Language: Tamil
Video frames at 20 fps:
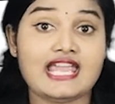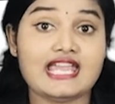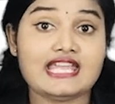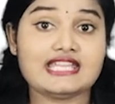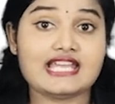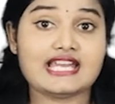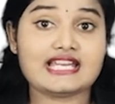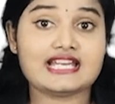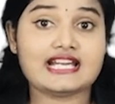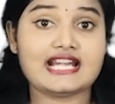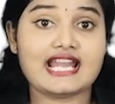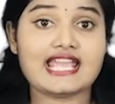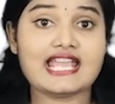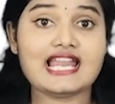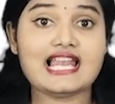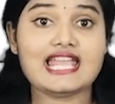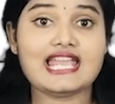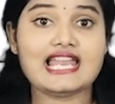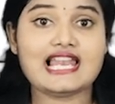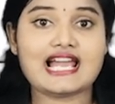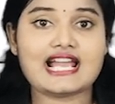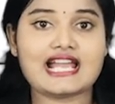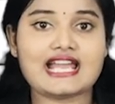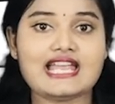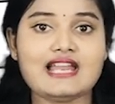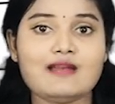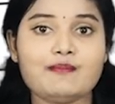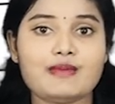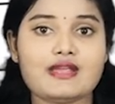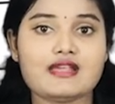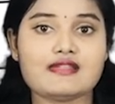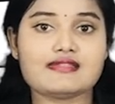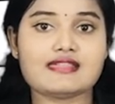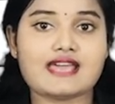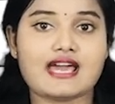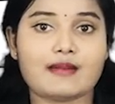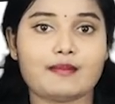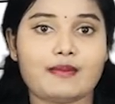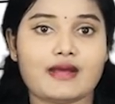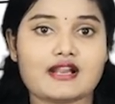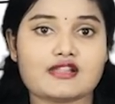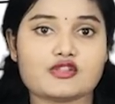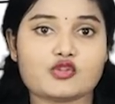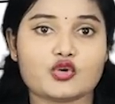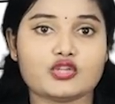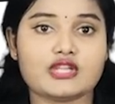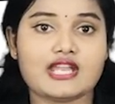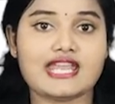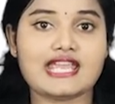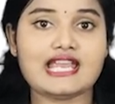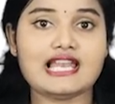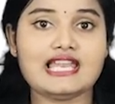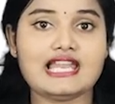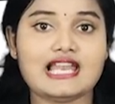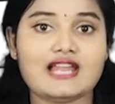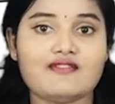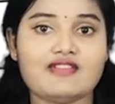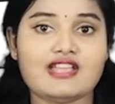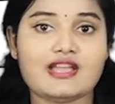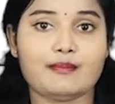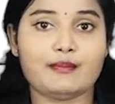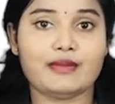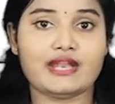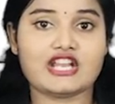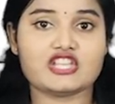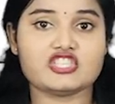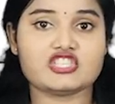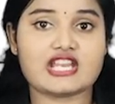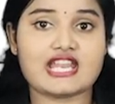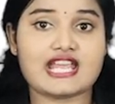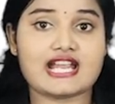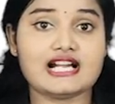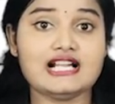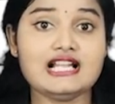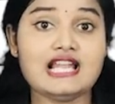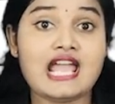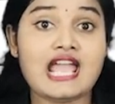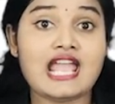இதற்கிடையில் இலங்கையில் பிசிஆர் பரிசோதனையில் நிலவிய பிரச்சினைகள்